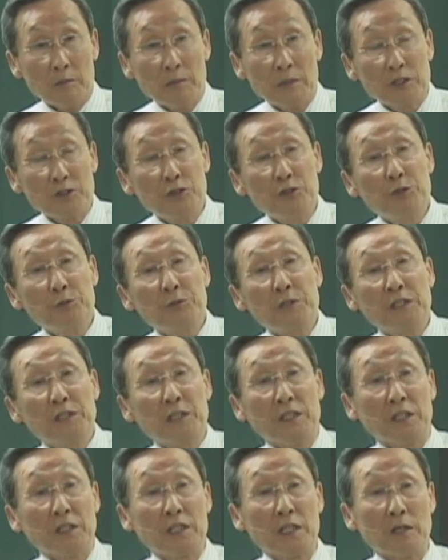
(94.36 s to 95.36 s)
막
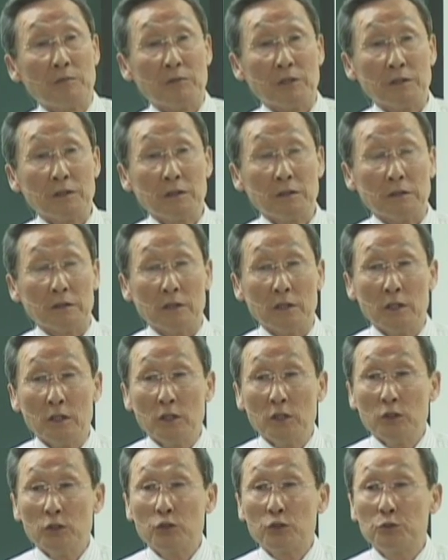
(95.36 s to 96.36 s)
쉽게 얘기하면은
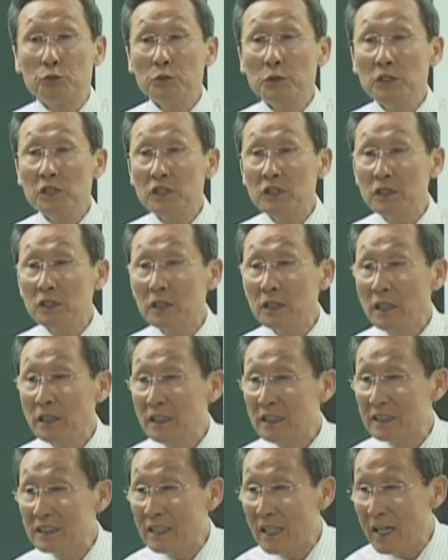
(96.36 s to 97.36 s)
스위치가
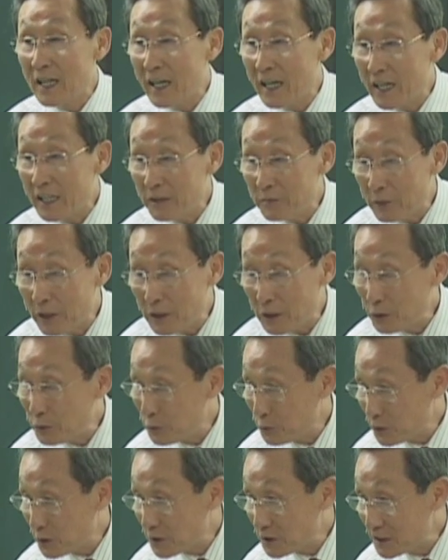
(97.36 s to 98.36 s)
있다 이 말이에요,
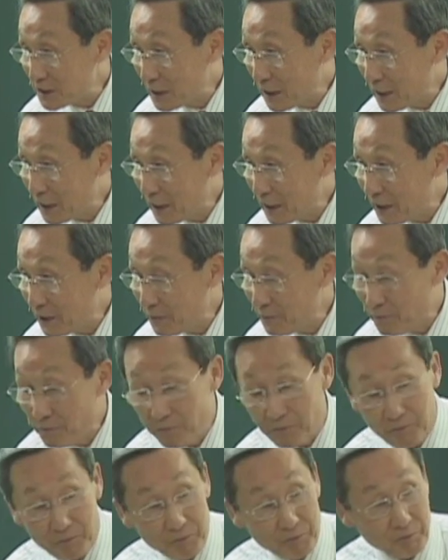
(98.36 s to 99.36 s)
유전자에.
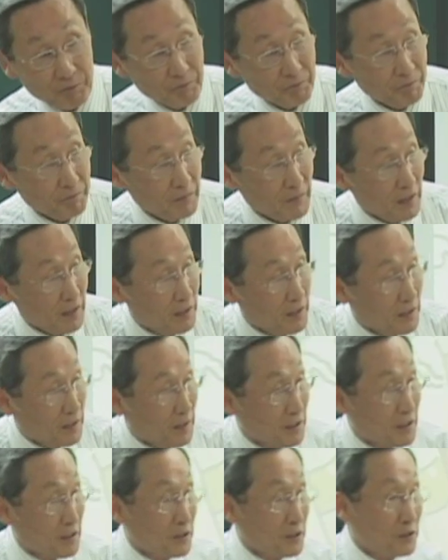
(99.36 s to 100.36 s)
응.
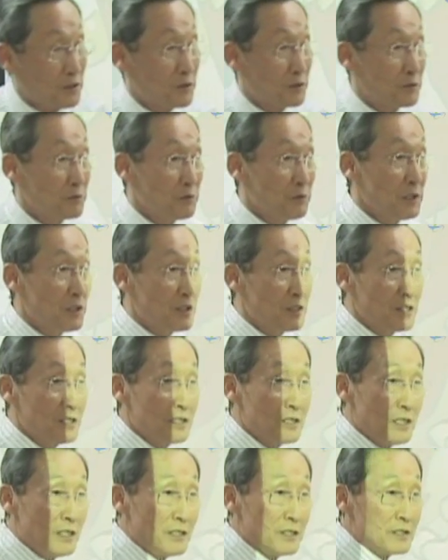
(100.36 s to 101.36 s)

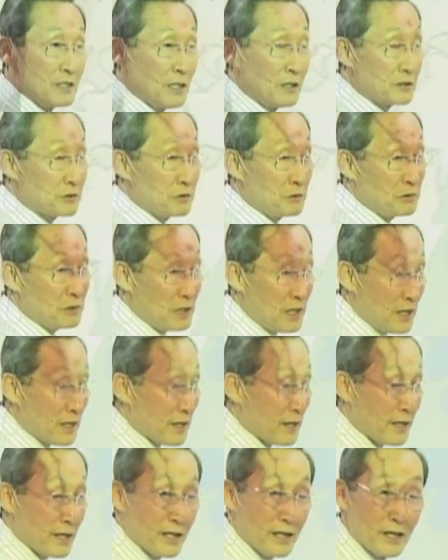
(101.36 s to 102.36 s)
스위치가 작동을
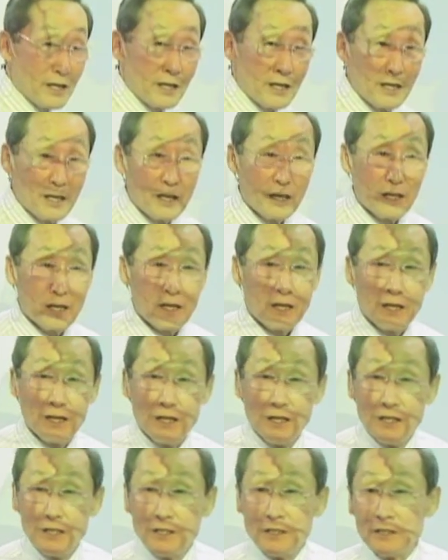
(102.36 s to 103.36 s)
안 해.
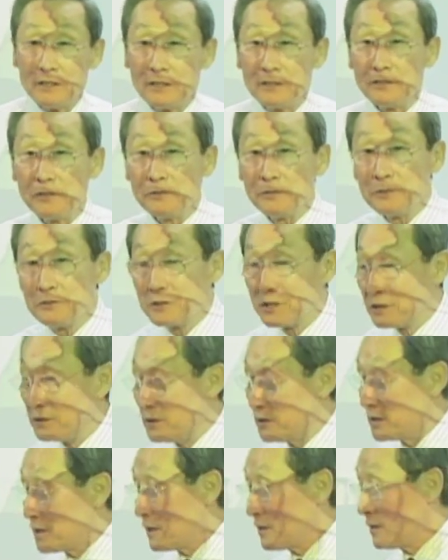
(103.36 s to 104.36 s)
그래서
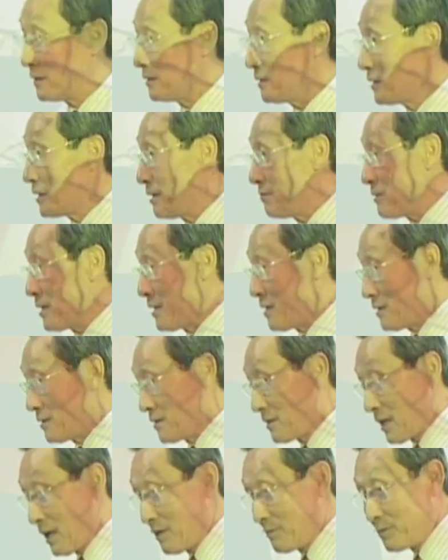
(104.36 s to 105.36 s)
유전자를
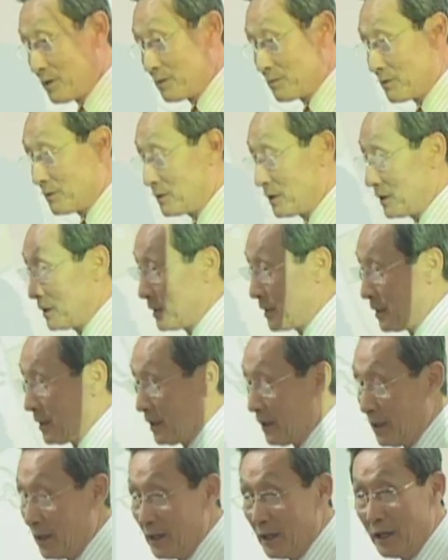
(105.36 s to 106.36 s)
가만
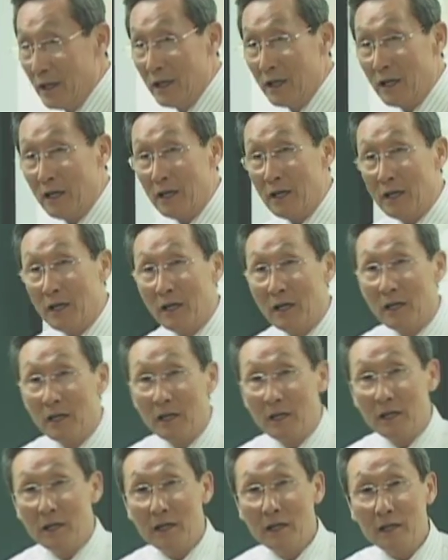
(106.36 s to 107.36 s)
살펴보니까
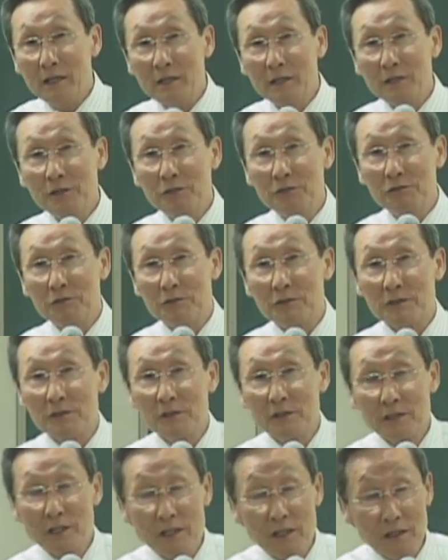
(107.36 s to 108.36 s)
아, 이
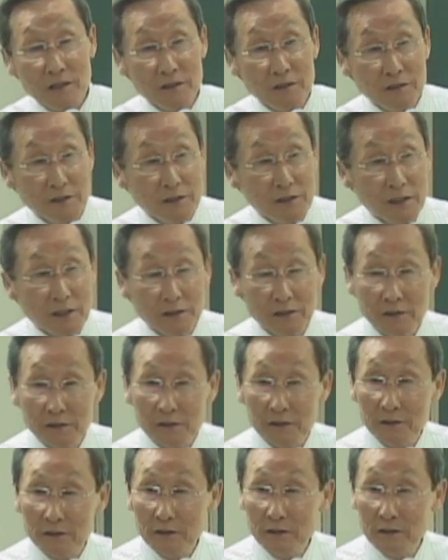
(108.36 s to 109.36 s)
유전자들이라는
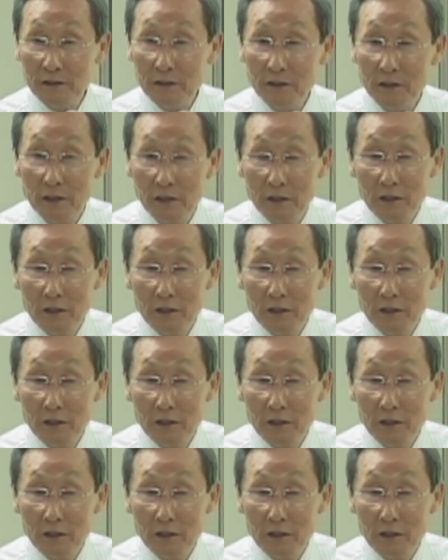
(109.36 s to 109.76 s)
것이